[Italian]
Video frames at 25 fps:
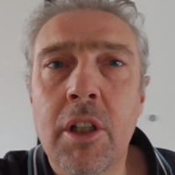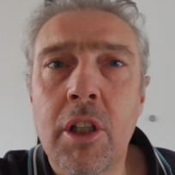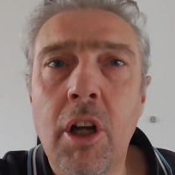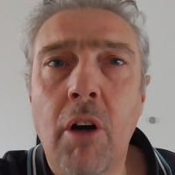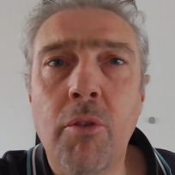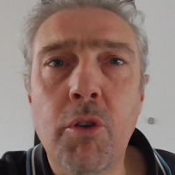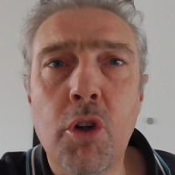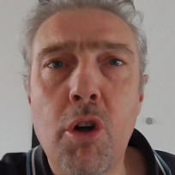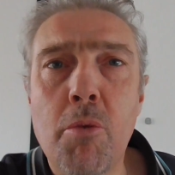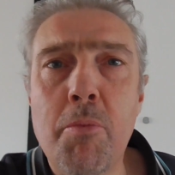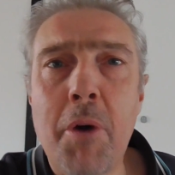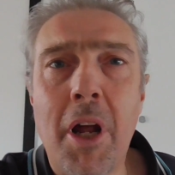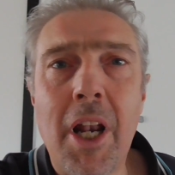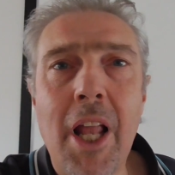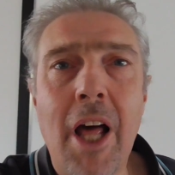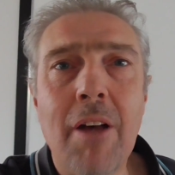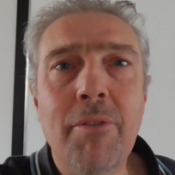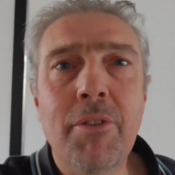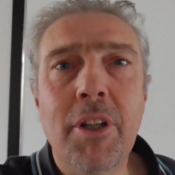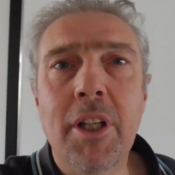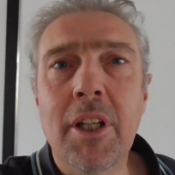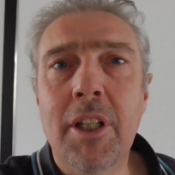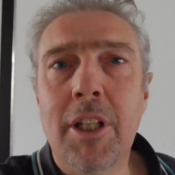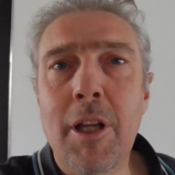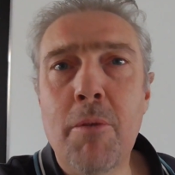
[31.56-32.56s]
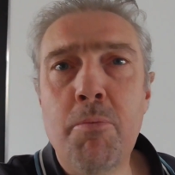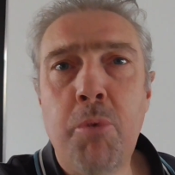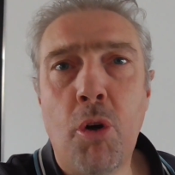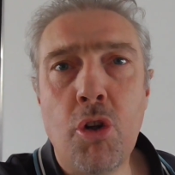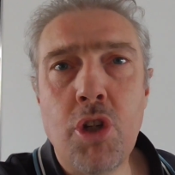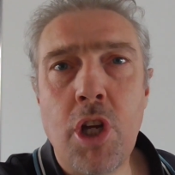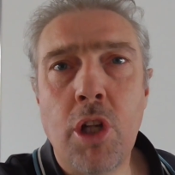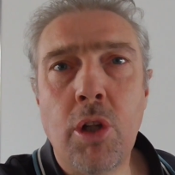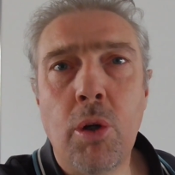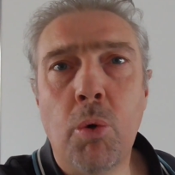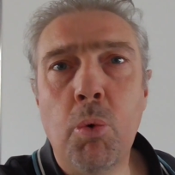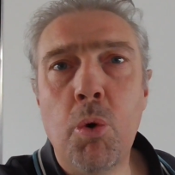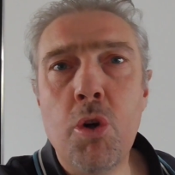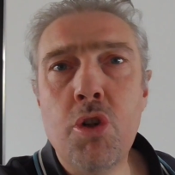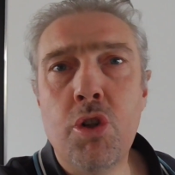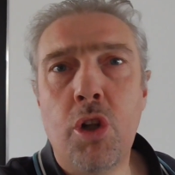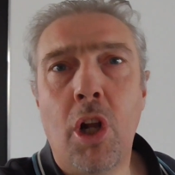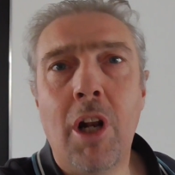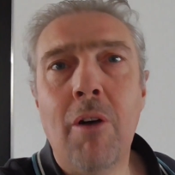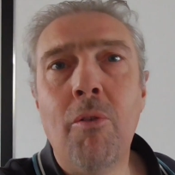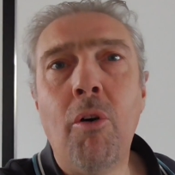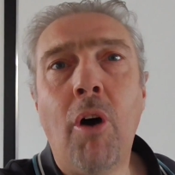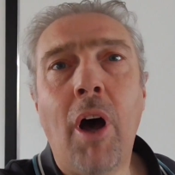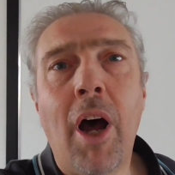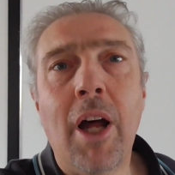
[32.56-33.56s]
No, volevo parlarvi del progetto a cui
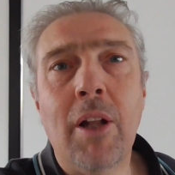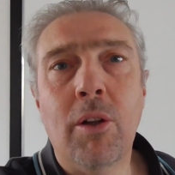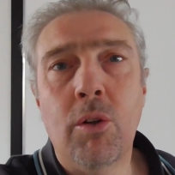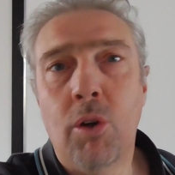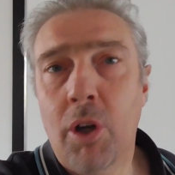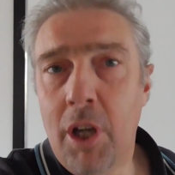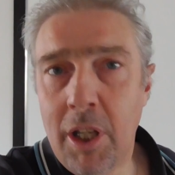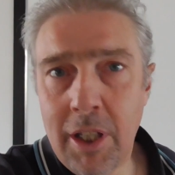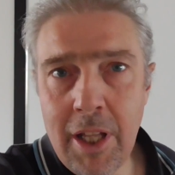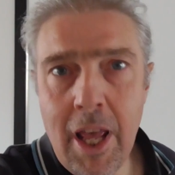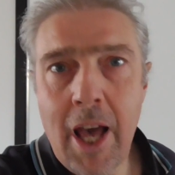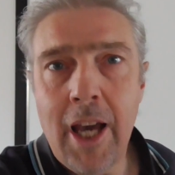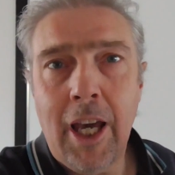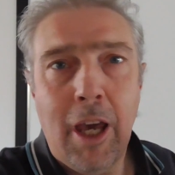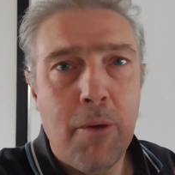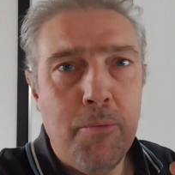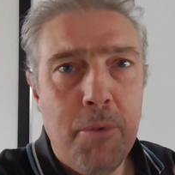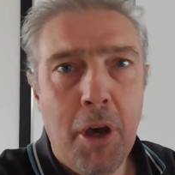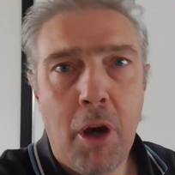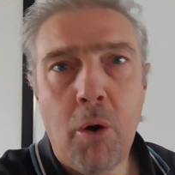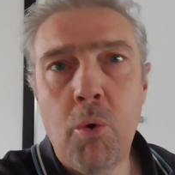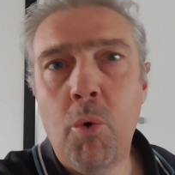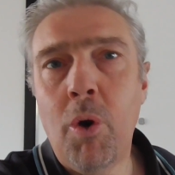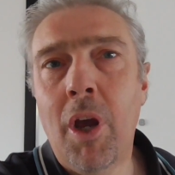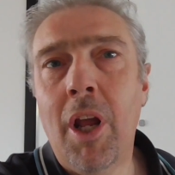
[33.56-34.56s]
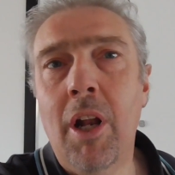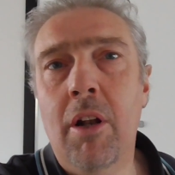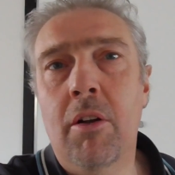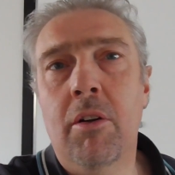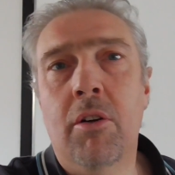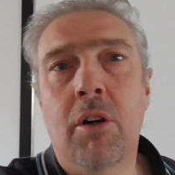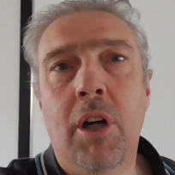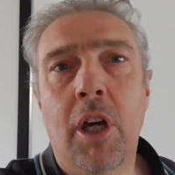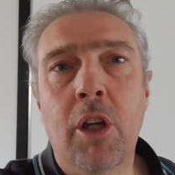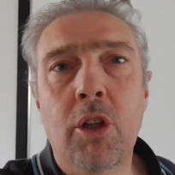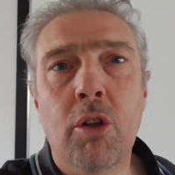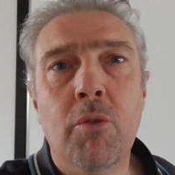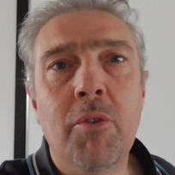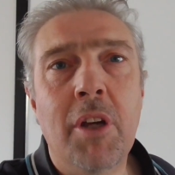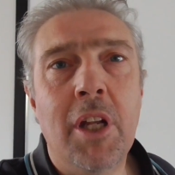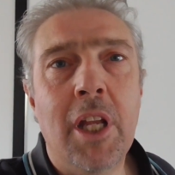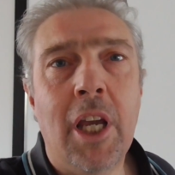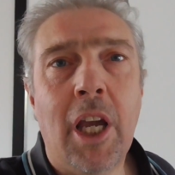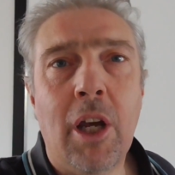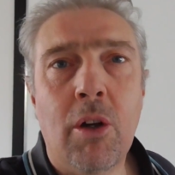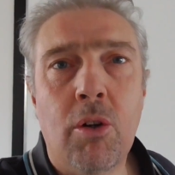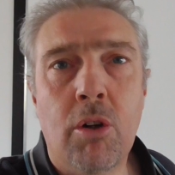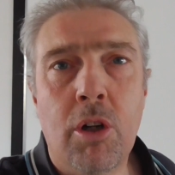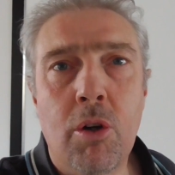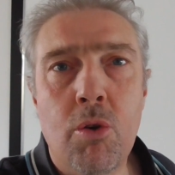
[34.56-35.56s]
sto lavorando ed è anche per quello che
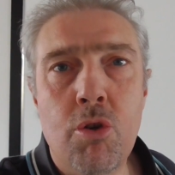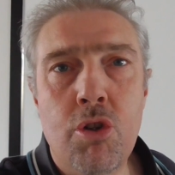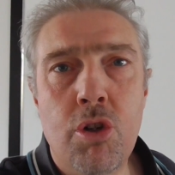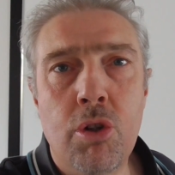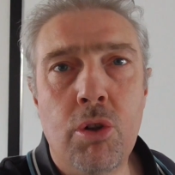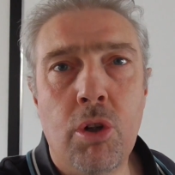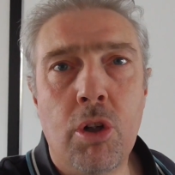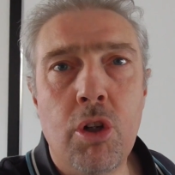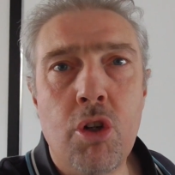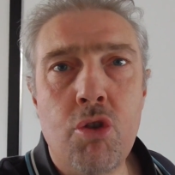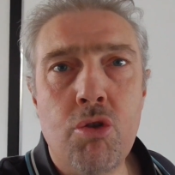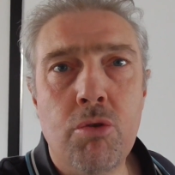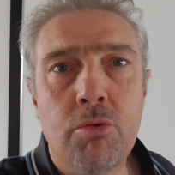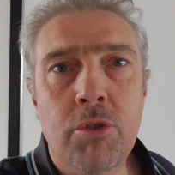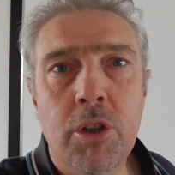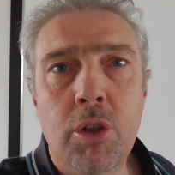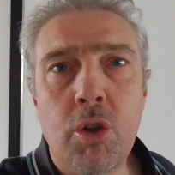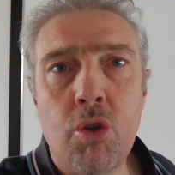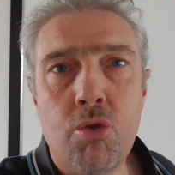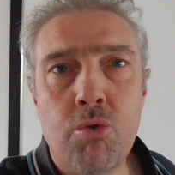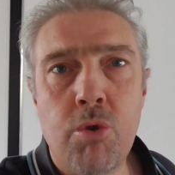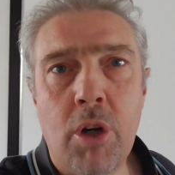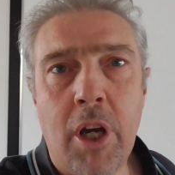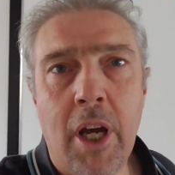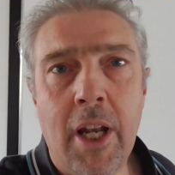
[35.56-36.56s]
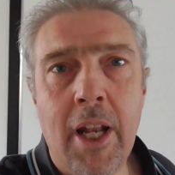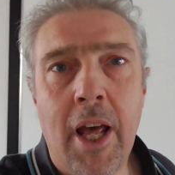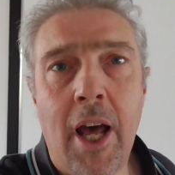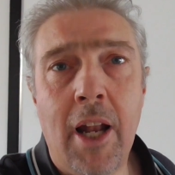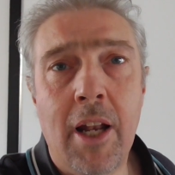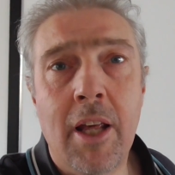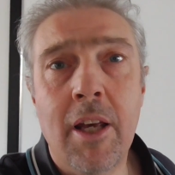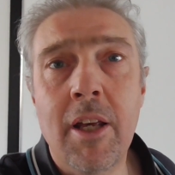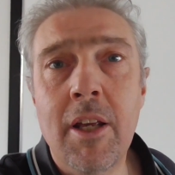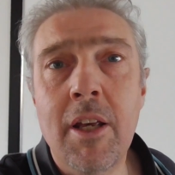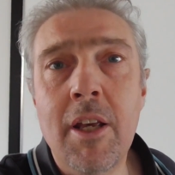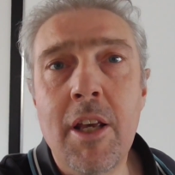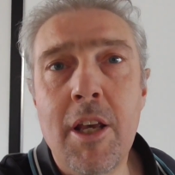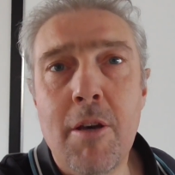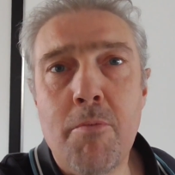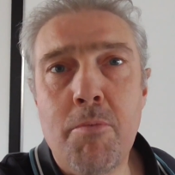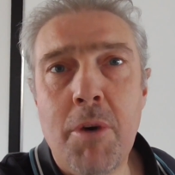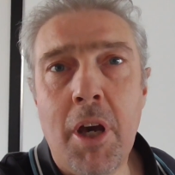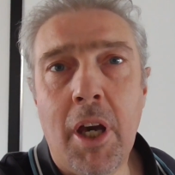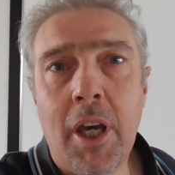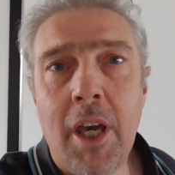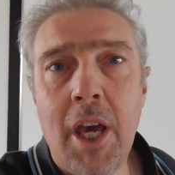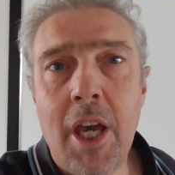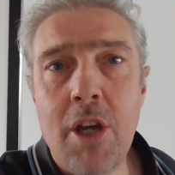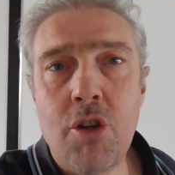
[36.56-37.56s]
domenica non è uscito nessun video sul canale,
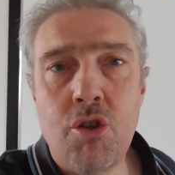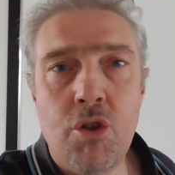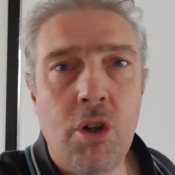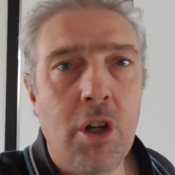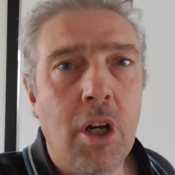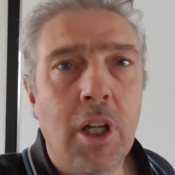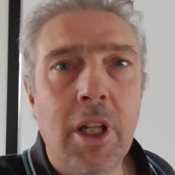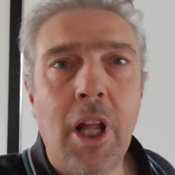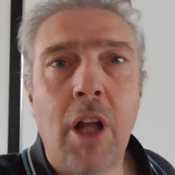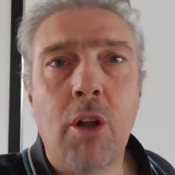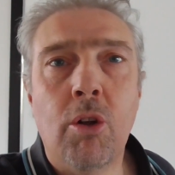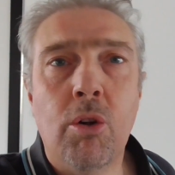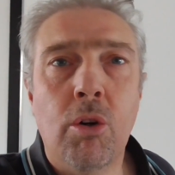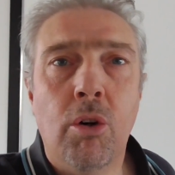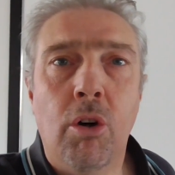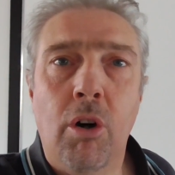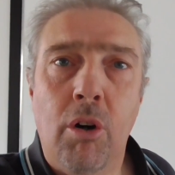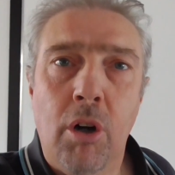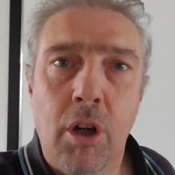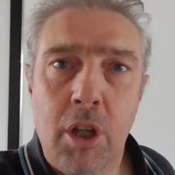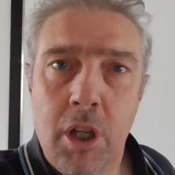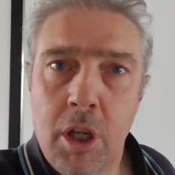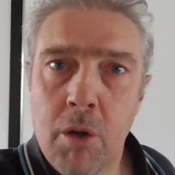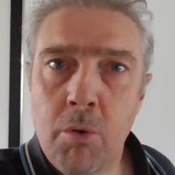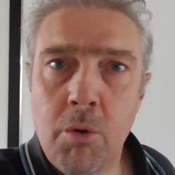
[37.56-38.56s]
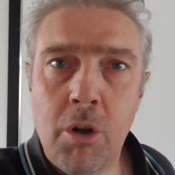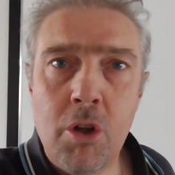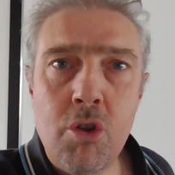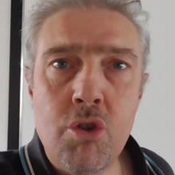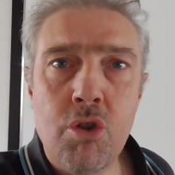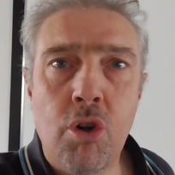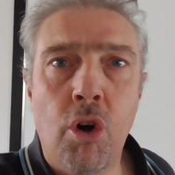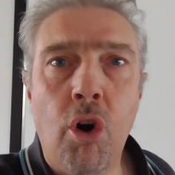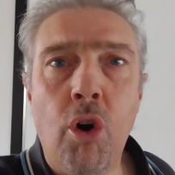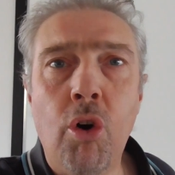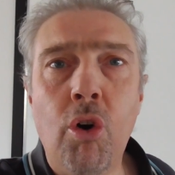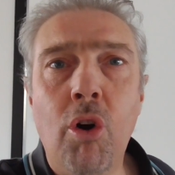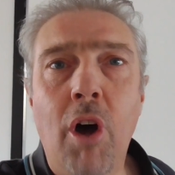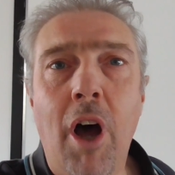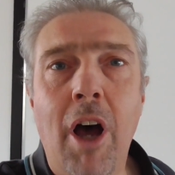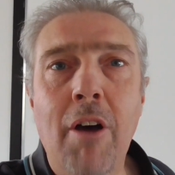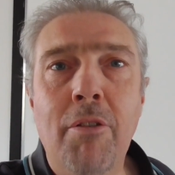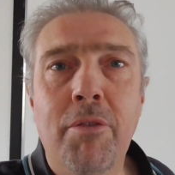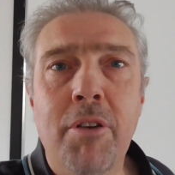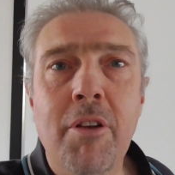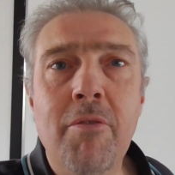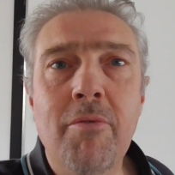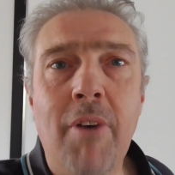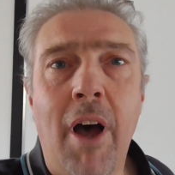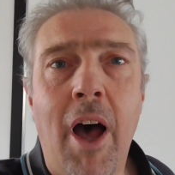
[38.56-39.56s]
perché sono andato in quel giorno a
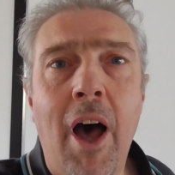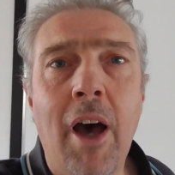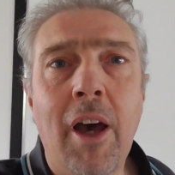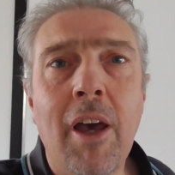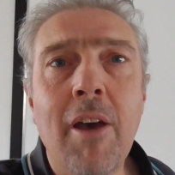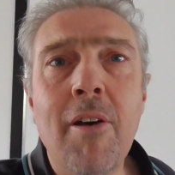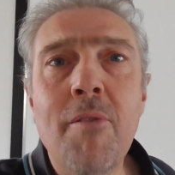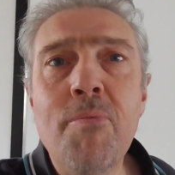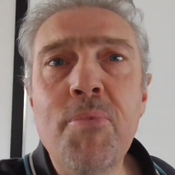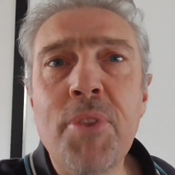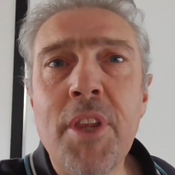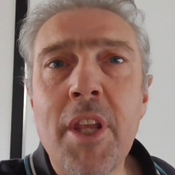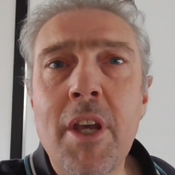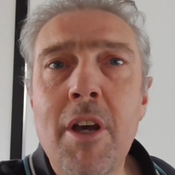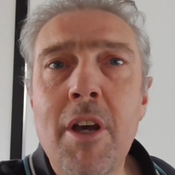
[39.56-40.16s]
filmare